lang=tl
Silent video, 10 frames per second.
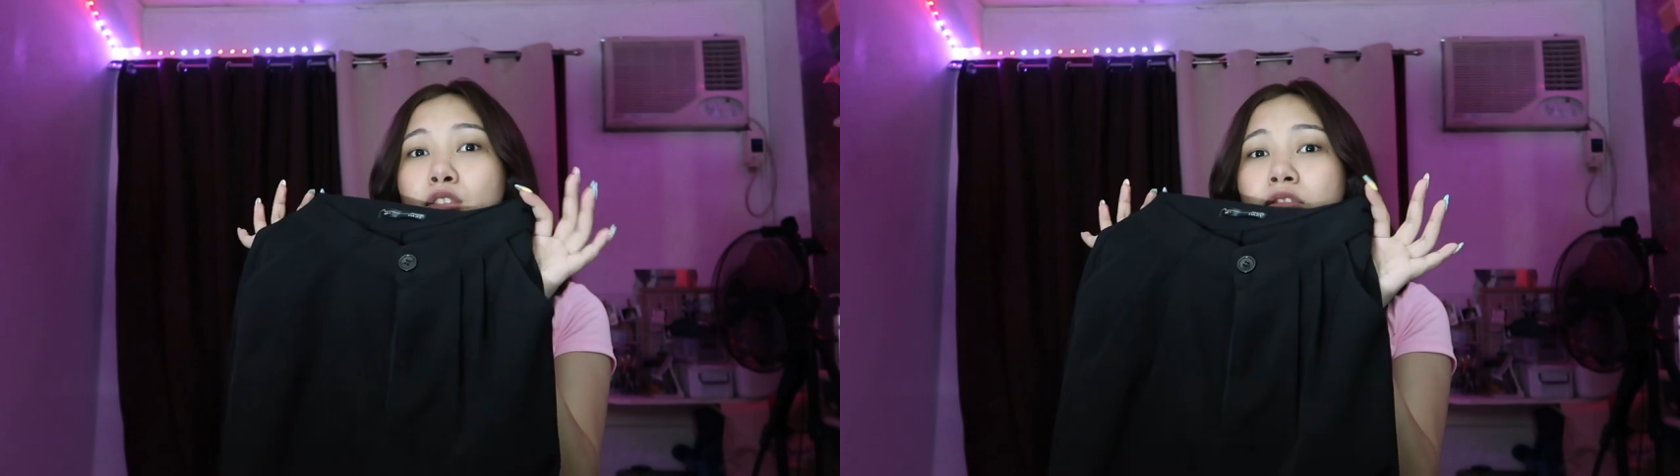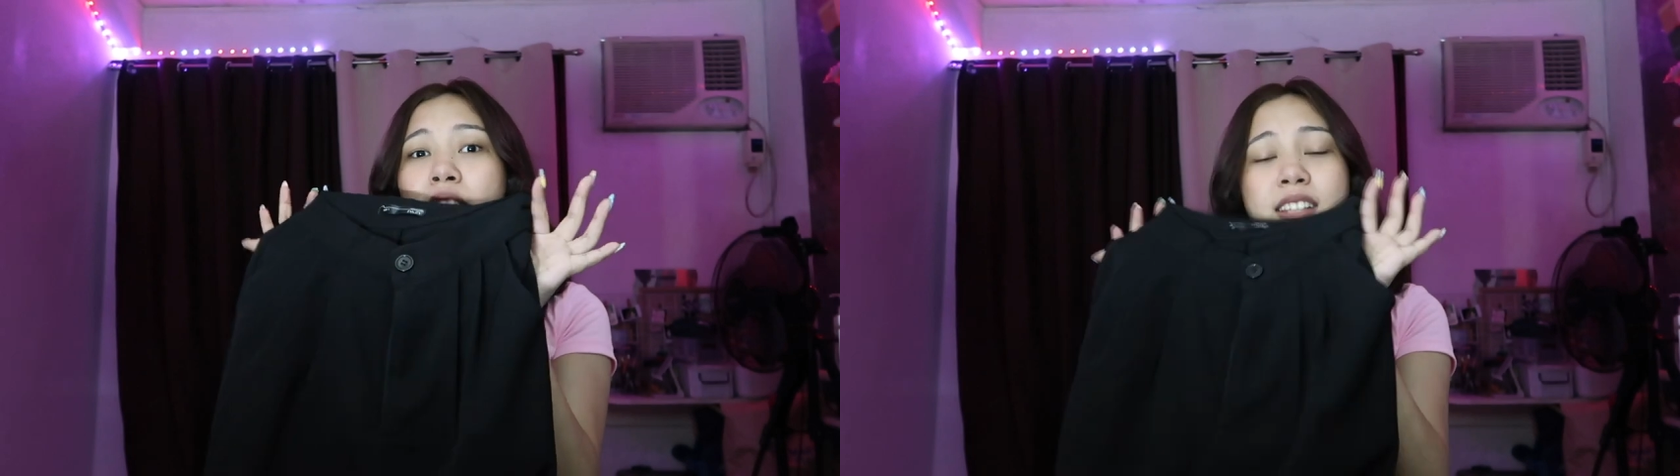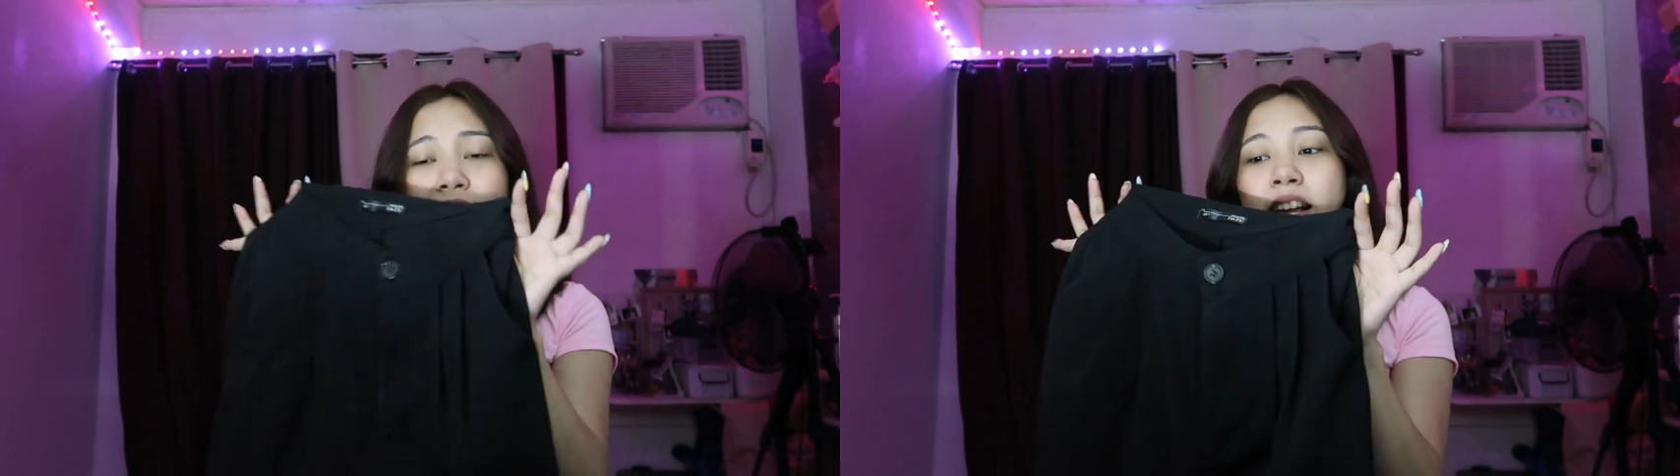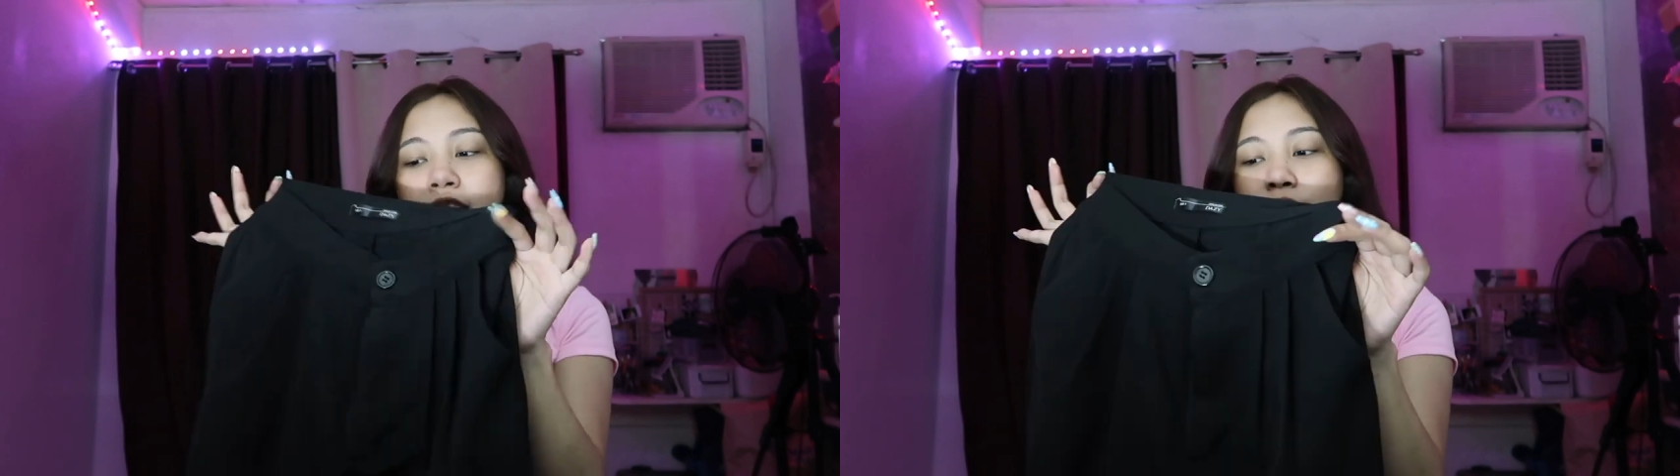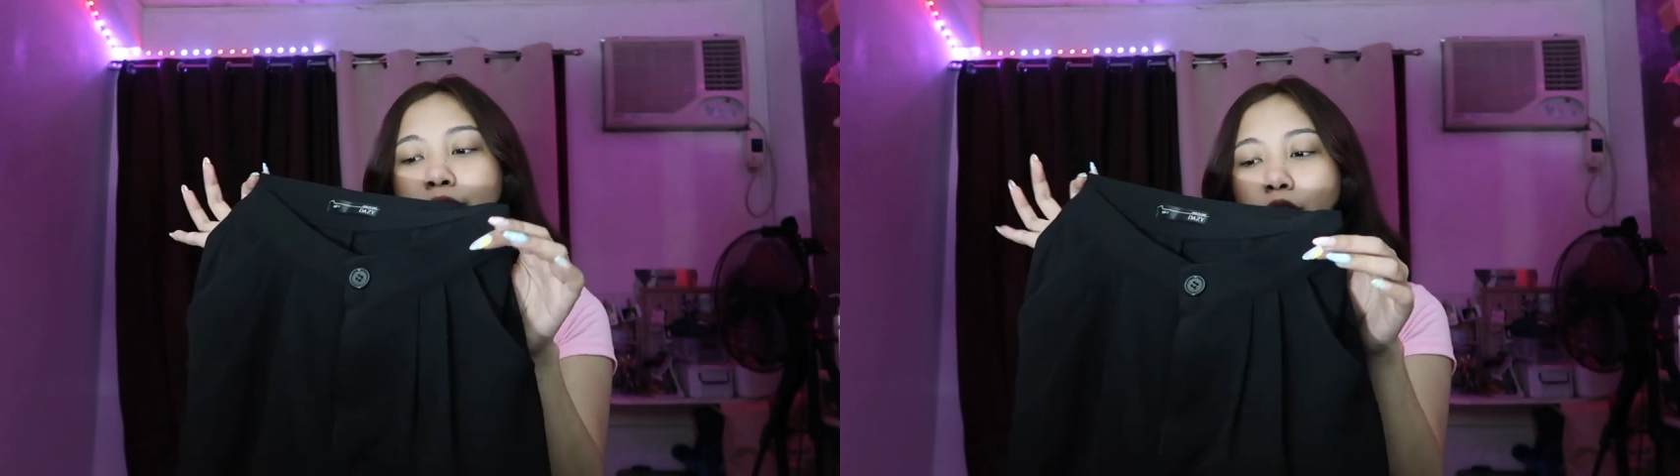yung
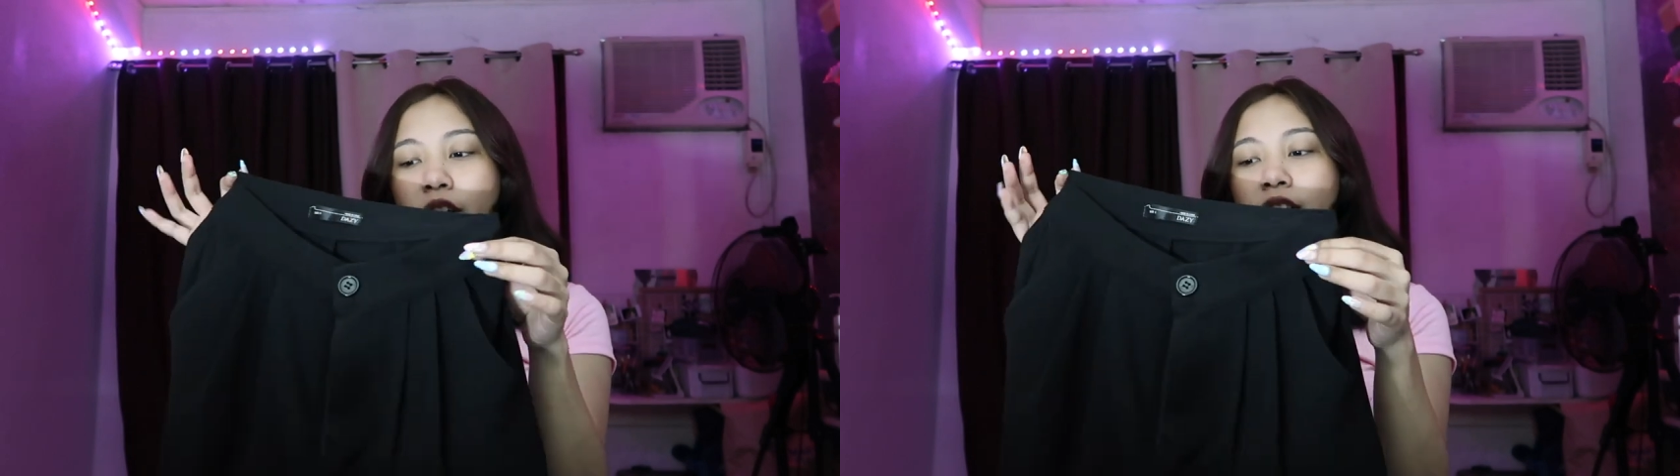sasayad sa floor,